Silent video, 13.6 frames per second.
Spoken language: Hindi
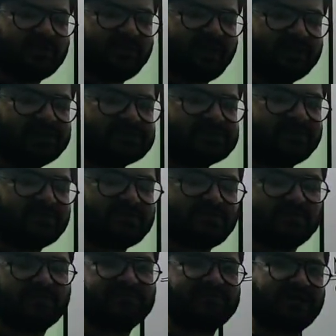अगर मैग्नीशियम
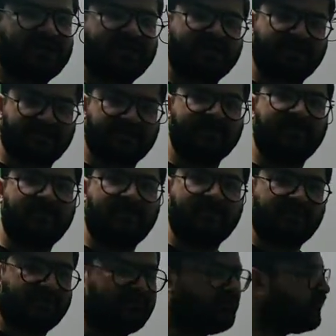रिबन को जलाना है
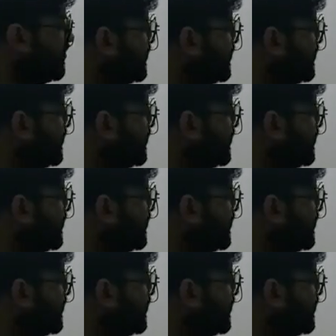इफ यू